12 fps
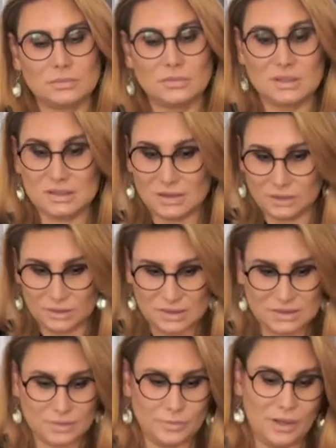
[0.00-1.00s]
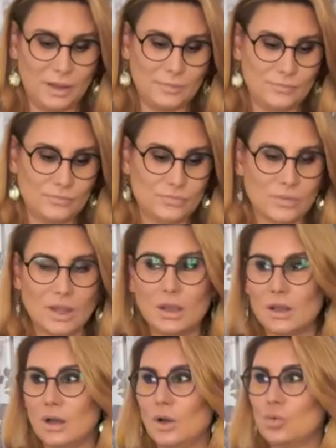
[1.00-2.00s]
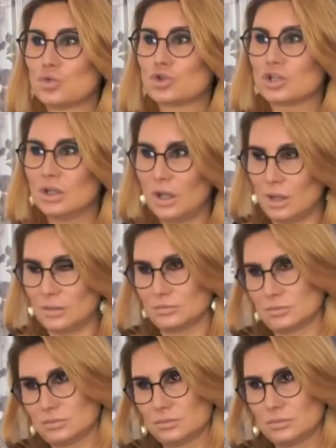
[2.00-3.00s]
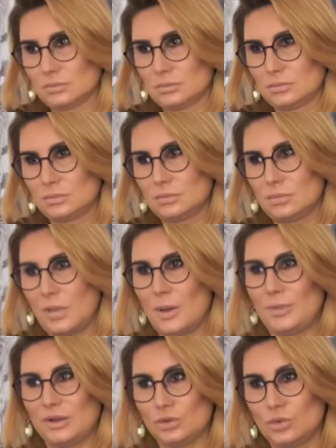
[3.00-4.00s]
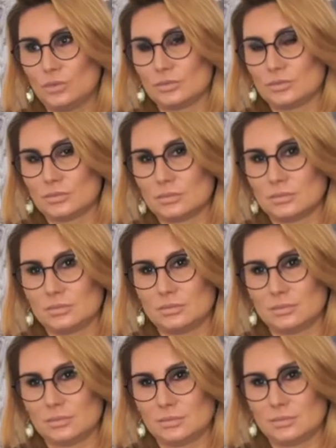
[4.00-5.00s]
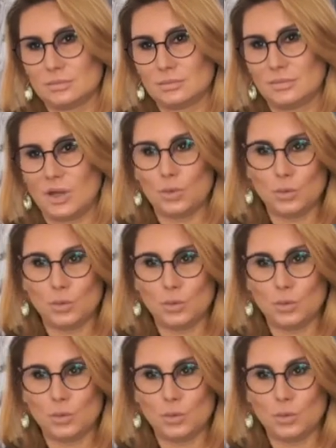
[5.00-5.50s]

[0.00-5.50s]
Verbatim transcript: нанесла на себя, ушла, а потом на